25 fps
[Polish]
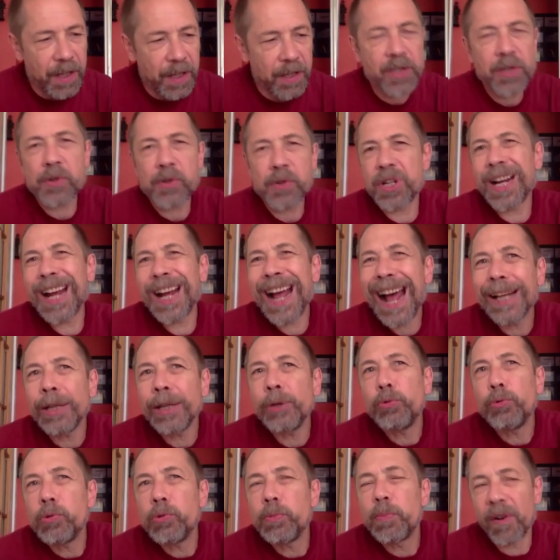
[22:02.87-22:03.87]
coś
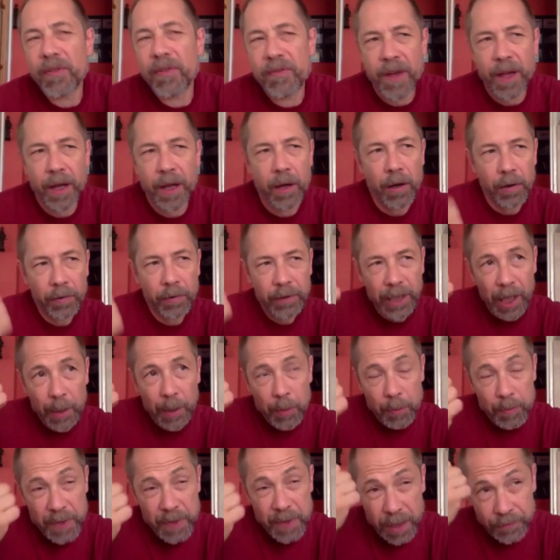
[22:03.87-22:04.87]
kadłubowego. Tak?
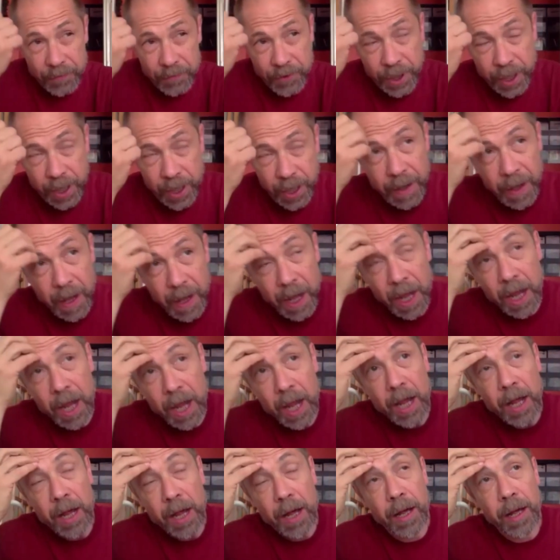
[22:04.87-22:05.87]
Po pierwsze,
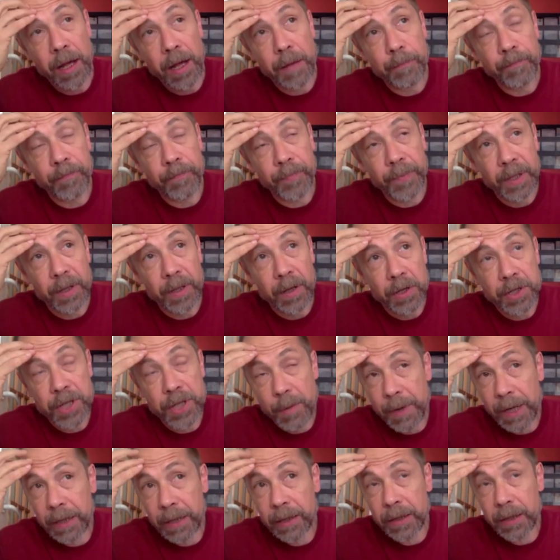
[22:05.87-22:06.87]
e,
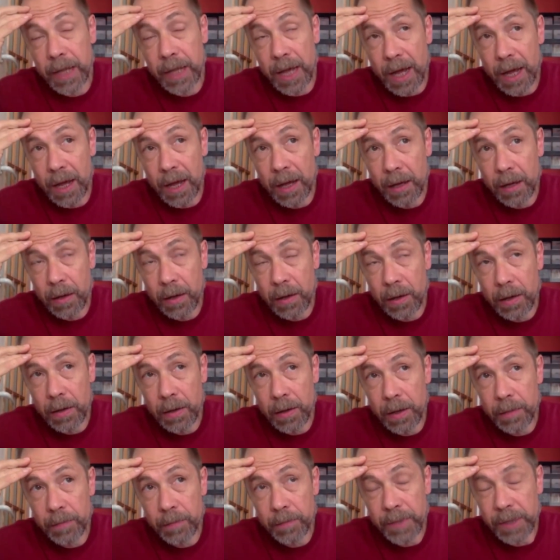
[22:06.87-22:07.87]
orzełek na,
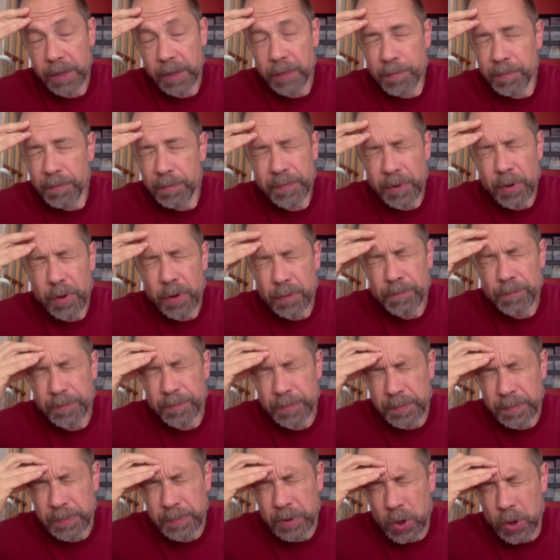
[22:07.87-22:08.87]
e,
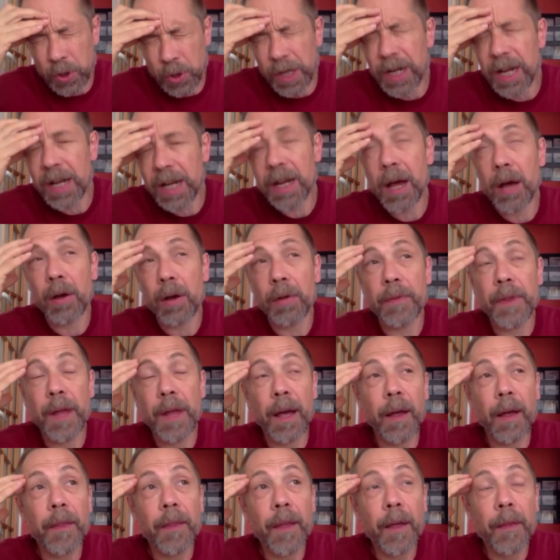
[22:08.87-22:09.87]
korona na,
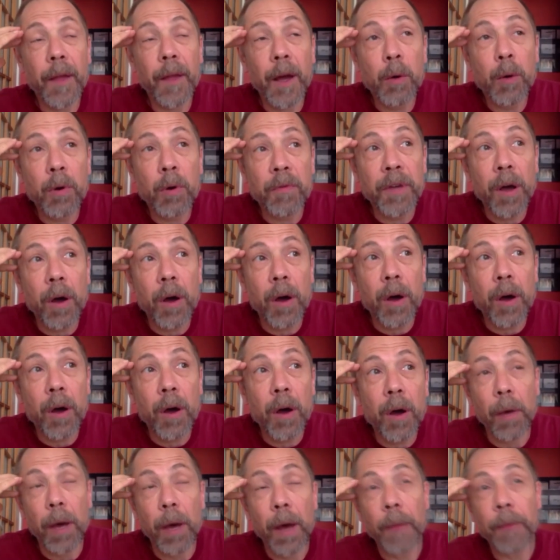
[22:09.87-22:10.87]
na, na, na, no. głowie
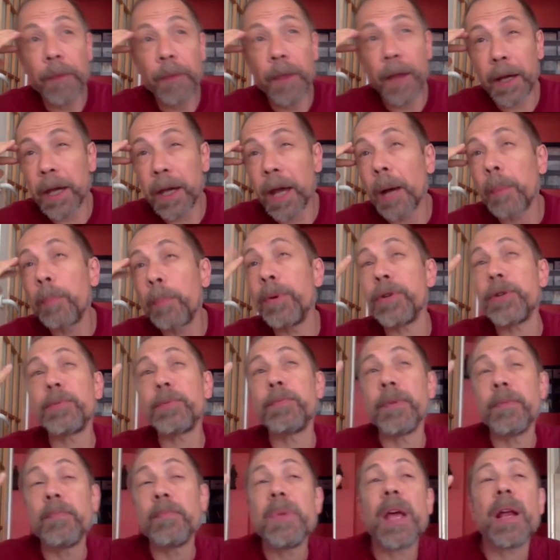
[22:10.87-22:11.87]
orła. Tak mhm.
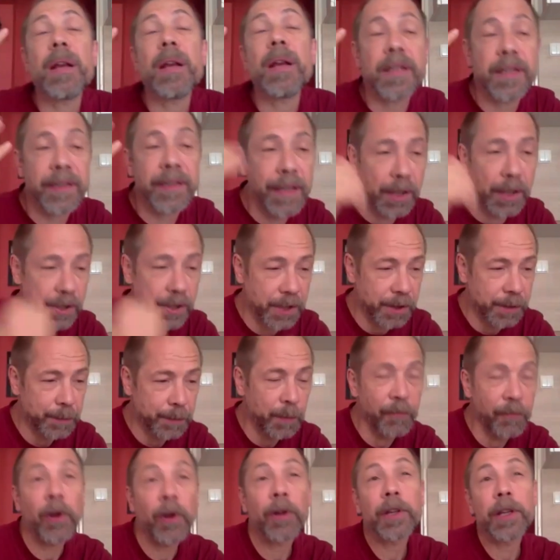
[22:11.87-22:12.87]
jakbyśmy mieli stać się z
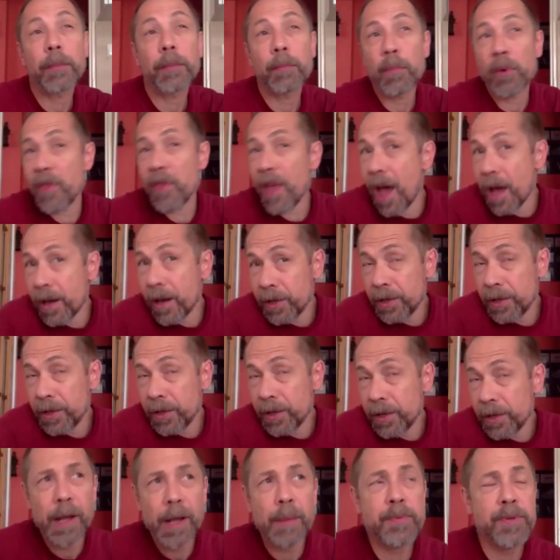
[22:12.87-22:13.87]
powrotem
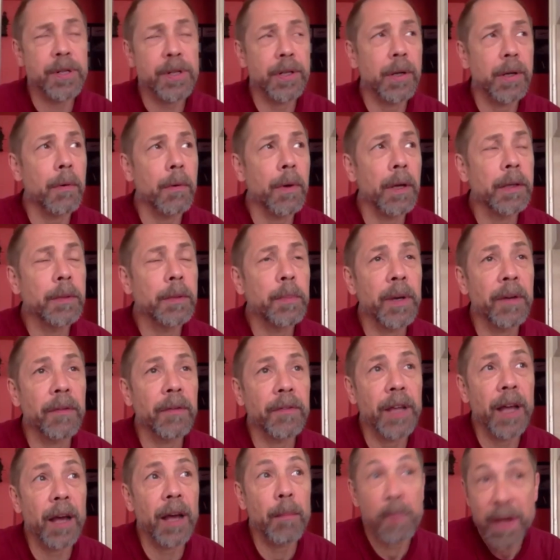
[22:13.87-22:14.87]
monarchią na przykład,
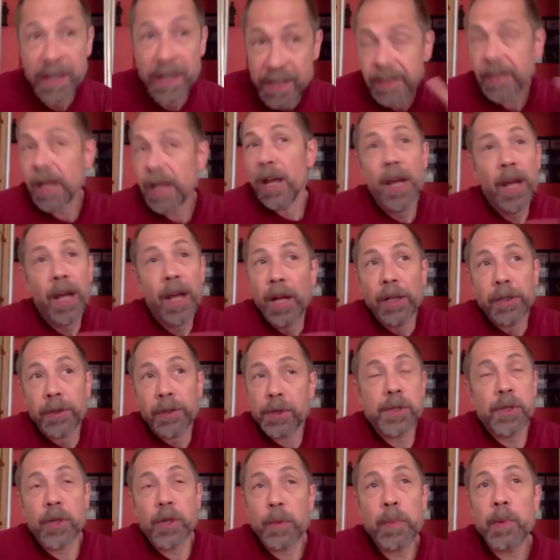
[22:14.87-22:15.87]
prawda? Bez, to
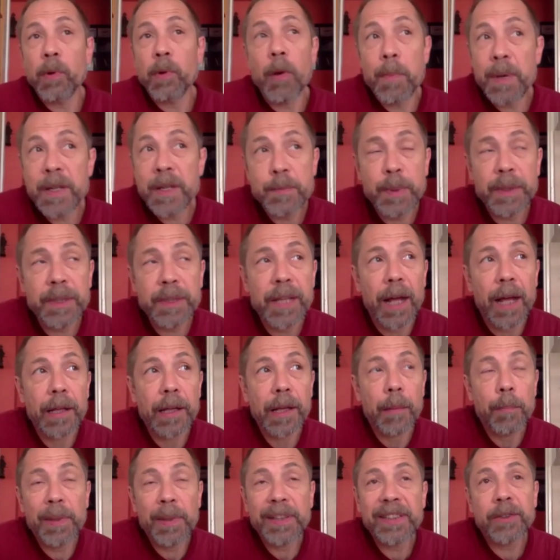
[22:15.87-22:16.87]
się odbyło bez
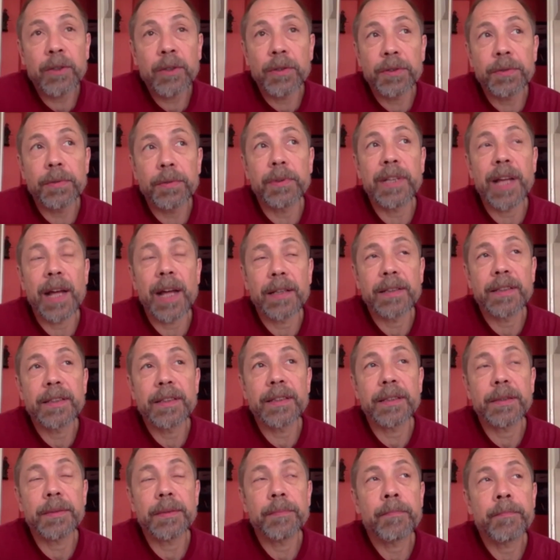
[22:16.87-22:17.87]
pytania, bez
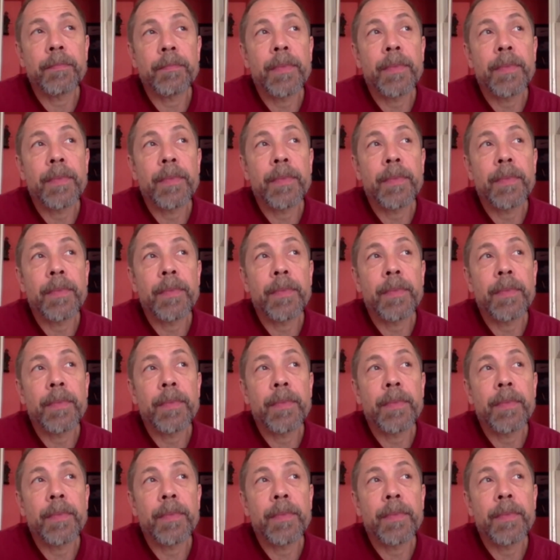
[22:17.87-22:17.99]
konsultacji.